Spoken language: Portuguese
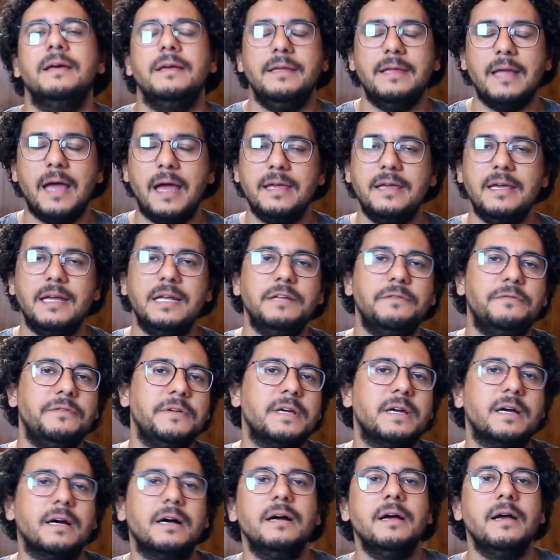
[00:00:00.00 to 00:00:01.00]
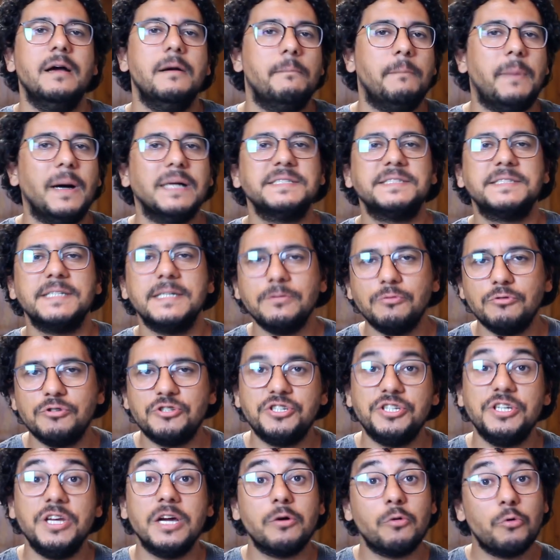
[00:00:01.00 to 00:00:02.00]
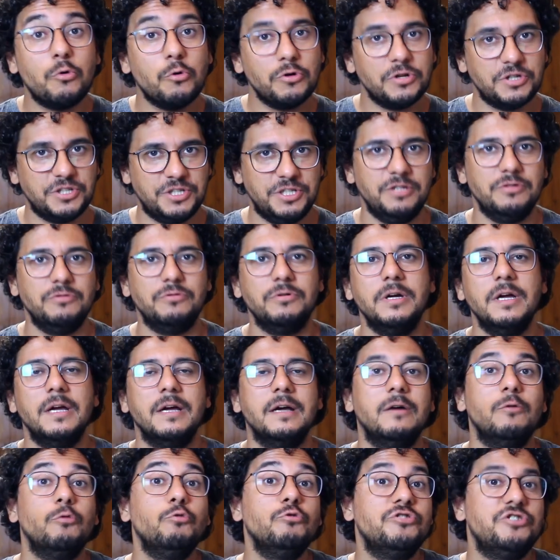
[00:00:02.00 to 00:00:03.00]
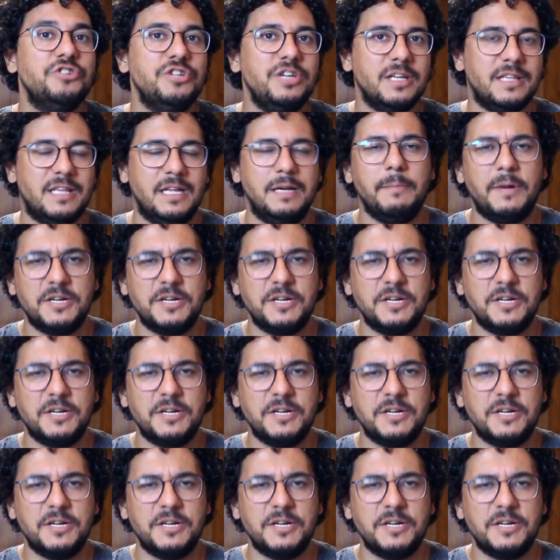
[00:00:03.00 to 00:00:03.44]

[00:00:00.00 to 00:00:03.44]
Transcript: e aí ele fica passando o dia curtindo o dia dele.